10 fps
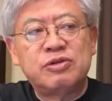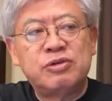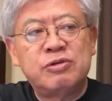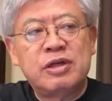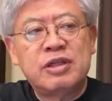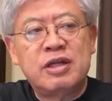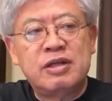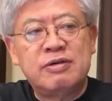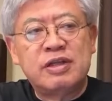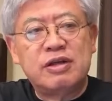お年寄りの方
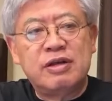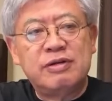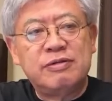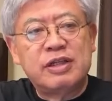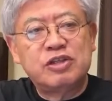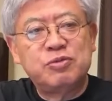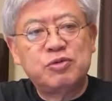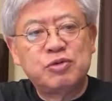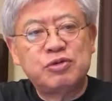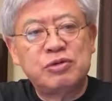はね、あの私
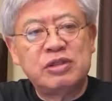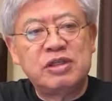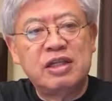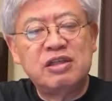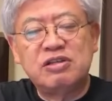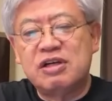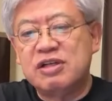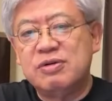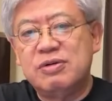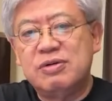も年寄りになってきた
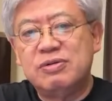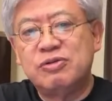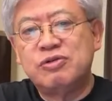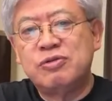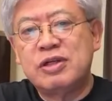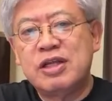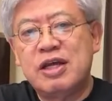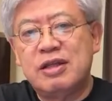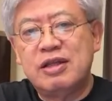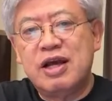けど、お年寄りの方は